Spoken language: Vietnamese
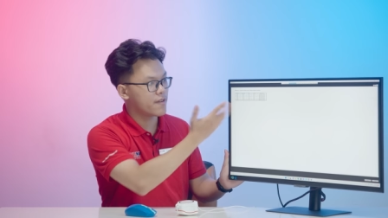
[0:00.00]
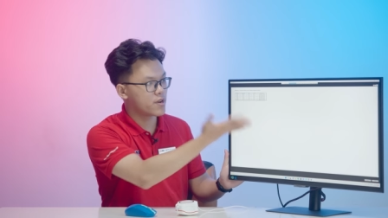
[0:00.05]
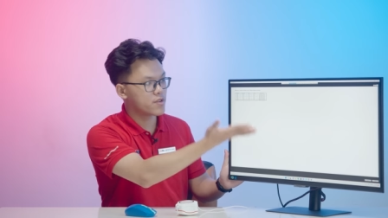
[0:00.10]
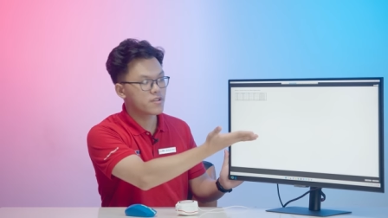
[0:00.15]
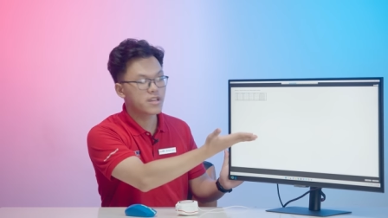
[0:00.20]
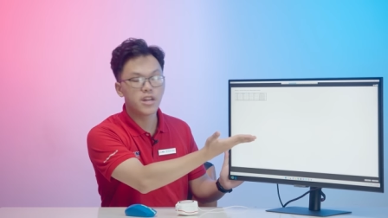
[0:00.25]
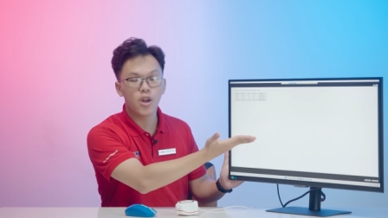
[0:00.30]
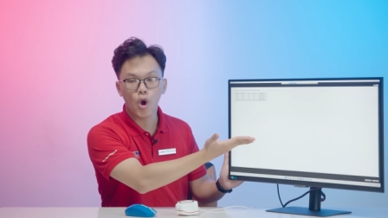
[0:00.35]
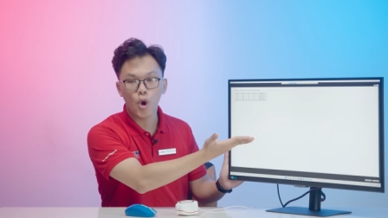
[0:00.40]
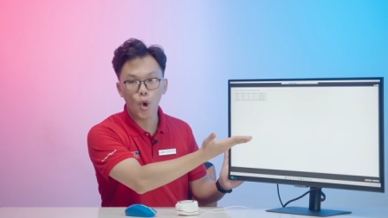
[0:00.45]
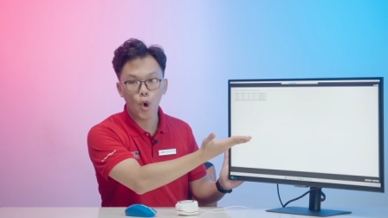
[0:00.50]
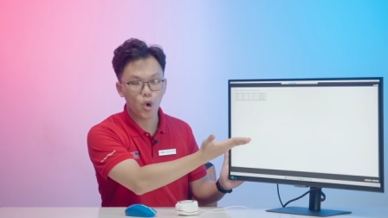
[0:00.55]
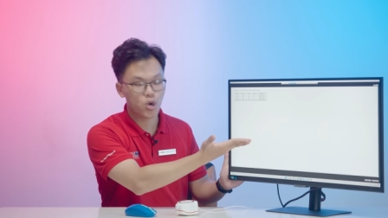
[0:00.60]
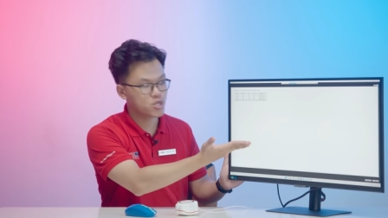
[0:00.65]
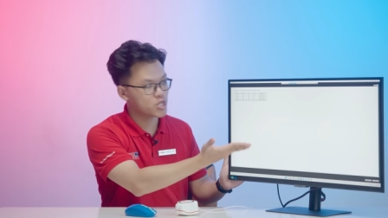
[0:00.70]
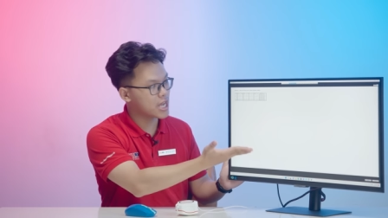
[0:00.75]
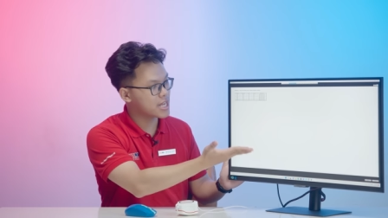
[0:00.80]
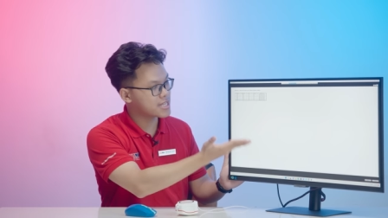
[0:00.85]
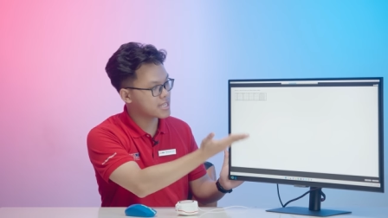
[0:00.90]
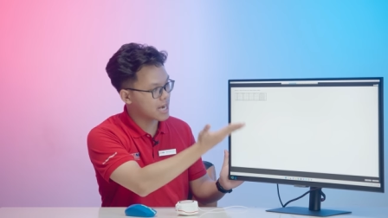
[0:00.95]
Và khi đó độ
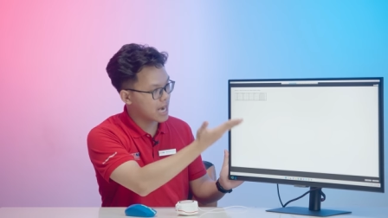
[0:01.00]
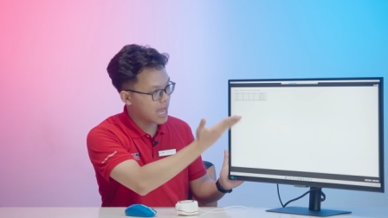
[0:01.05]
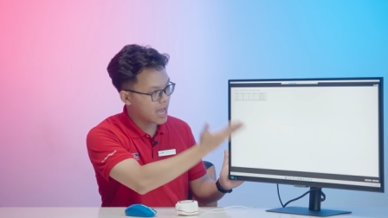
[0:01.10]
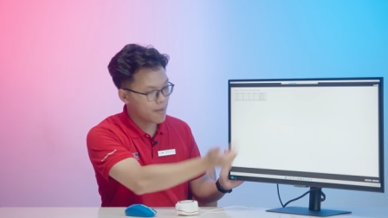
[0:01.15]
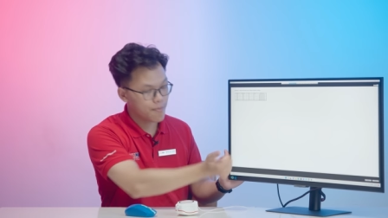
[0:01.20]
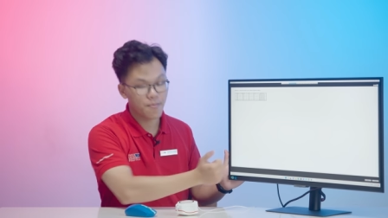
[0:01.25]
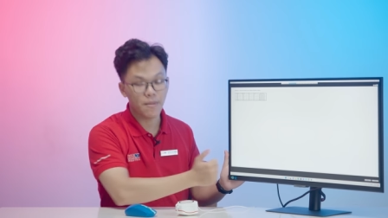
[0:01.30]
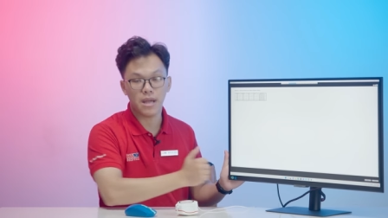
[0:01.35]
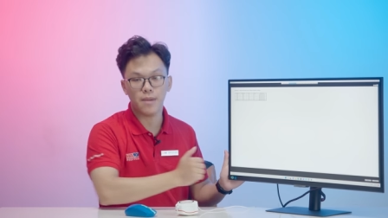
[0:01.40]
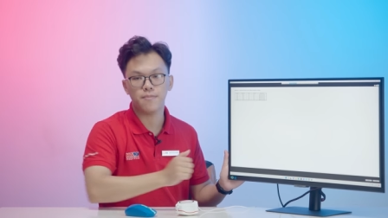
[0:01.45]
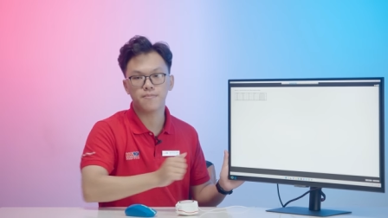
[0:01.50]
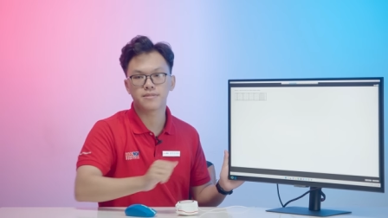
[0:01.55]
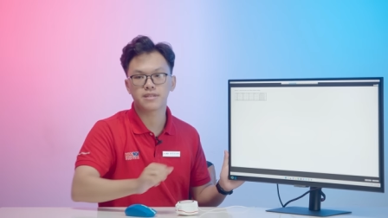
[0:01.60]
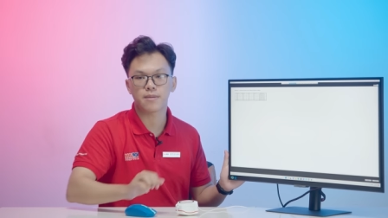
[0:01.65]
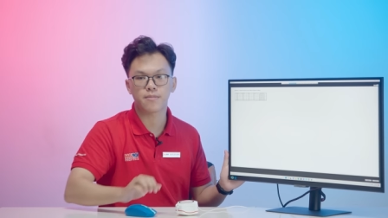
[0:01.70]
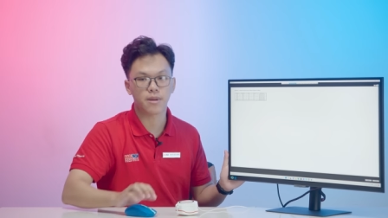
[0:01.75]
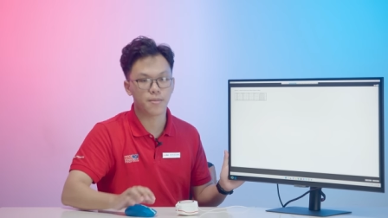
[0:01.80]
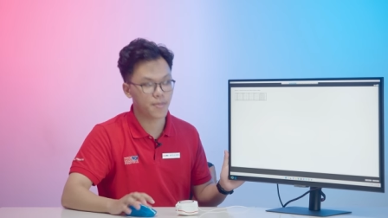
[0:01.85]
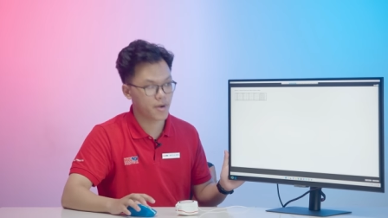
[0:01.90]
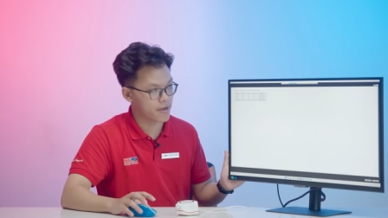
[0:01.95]
contrast thì là bảy
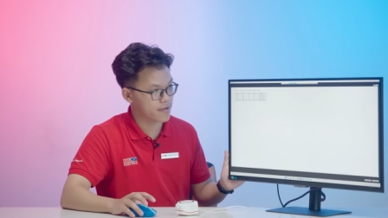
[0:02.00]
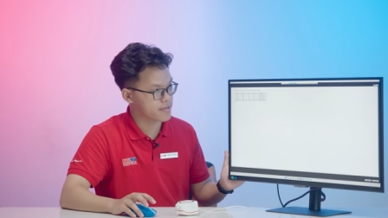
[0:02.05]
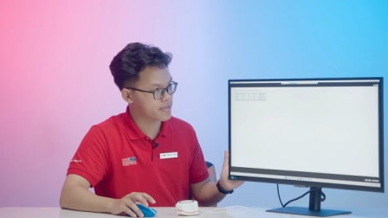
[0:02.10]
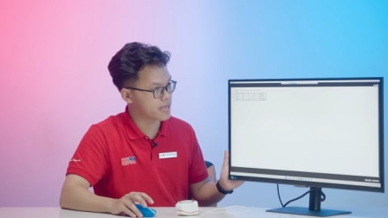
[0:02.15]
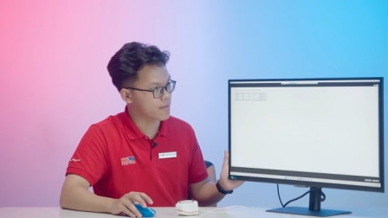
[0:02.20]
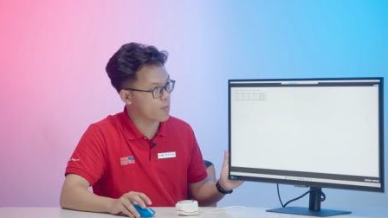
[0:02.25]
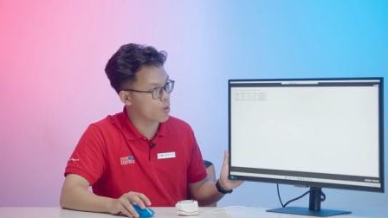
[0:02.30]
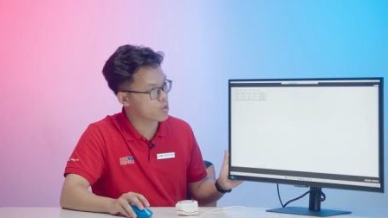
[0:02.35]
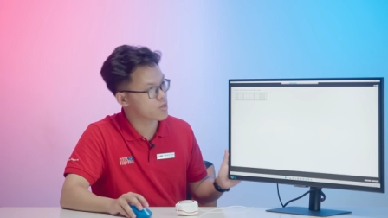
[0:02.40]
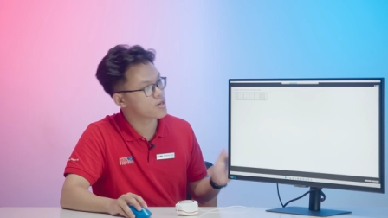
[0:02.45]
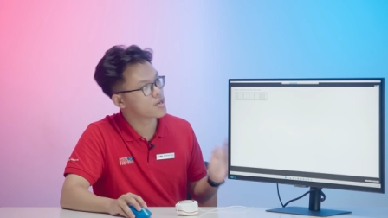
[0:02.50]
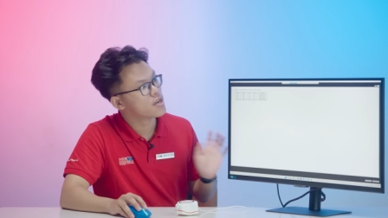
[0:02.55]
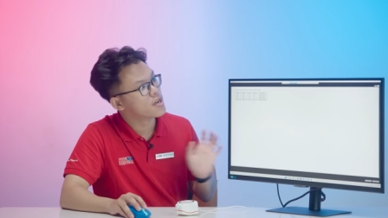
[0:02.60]
trăm năm mươi trên một.